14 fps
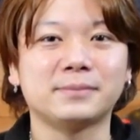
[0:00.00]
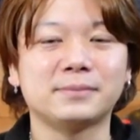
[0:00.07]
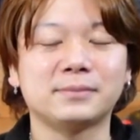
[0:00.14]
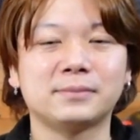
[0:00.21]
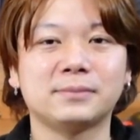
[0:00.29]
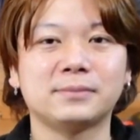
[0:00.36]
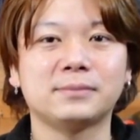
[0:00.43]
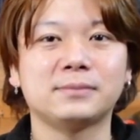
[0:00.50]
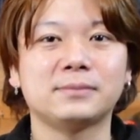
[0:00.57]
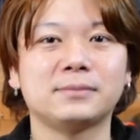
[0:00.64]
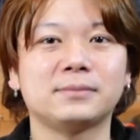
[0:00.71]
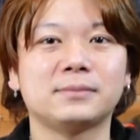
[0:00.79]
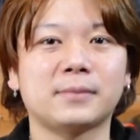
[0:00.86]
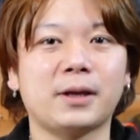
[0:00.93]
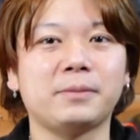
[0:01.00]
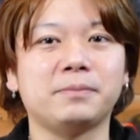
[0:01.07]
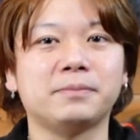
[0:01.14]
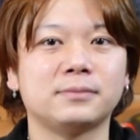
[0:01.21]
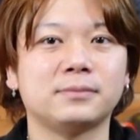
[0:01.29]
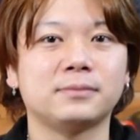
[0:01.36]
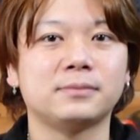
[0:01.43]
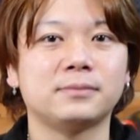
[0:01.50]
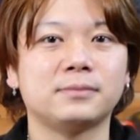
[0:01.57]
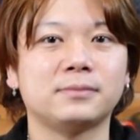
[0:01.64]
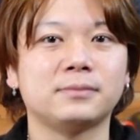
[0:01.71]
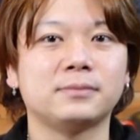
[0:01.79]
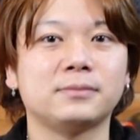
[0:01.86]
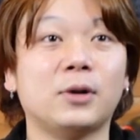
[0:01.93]
じゃあお題。はい。
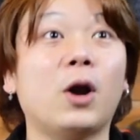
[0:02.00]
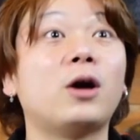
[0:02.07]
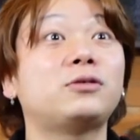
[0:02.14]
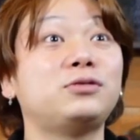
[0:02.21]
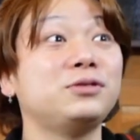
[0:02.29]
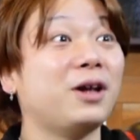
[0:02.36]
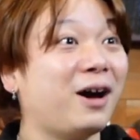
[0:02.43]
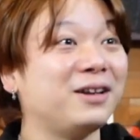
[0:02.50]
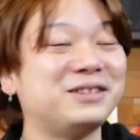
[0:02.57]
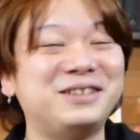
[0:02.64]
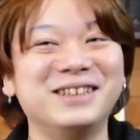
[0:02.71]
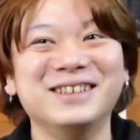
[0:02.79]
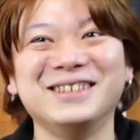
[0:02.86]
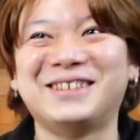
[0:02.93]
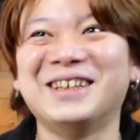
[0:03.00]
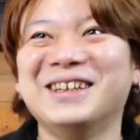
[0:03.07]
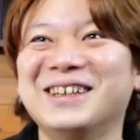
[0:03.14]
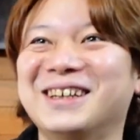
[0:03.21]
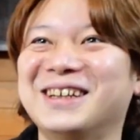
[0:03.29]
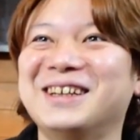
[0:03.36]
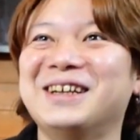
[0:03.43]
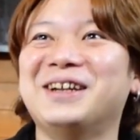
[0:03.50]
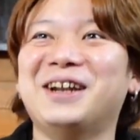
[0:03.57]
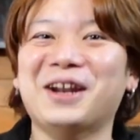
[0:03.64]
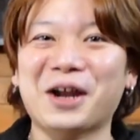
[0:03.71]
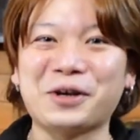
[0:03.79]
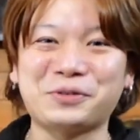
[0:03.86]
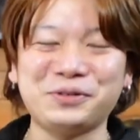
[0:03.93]
ラクダ。ラクダ。
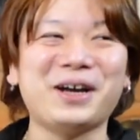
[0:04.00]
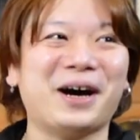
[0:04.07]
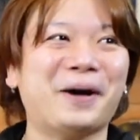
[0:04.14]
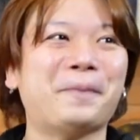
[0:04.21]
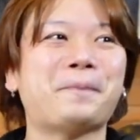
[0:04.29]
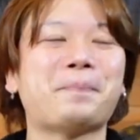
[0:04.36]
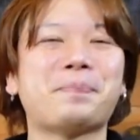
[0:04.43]
ラクダ。